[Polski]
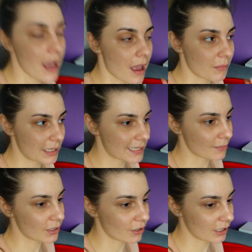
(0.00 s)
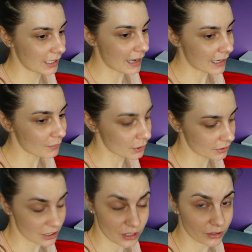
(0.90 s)
mieli same ochy i jachy, bo to
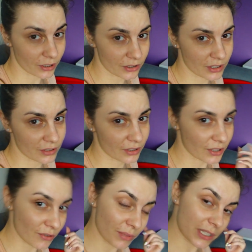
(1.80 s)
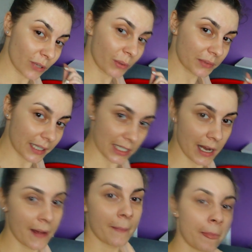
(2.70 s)
też nie o to chodzi, chodzi o to, żeby być sobą, także
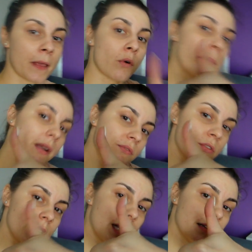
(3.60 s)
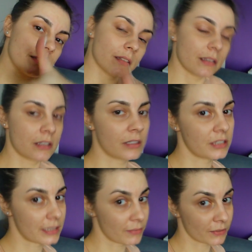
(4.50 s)
łapka w górę, jeżeli
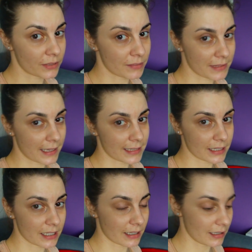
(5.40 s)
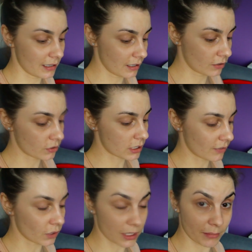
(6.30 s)
się ze mną z tym zgadzacie i kurczę,
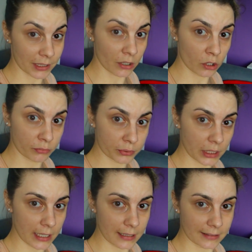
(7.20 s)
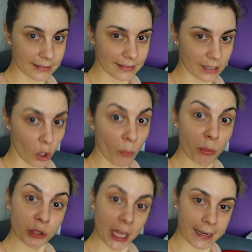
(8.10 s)
włączamy tego komputera.
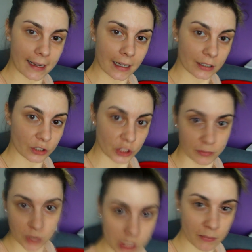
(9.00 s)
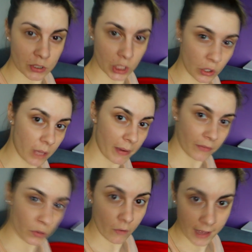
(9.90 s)
Komputera, ktoś się przyczepi, że to
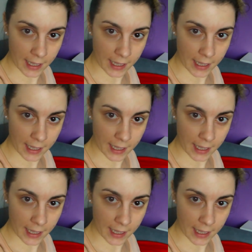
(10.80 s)
nieprawidłowe?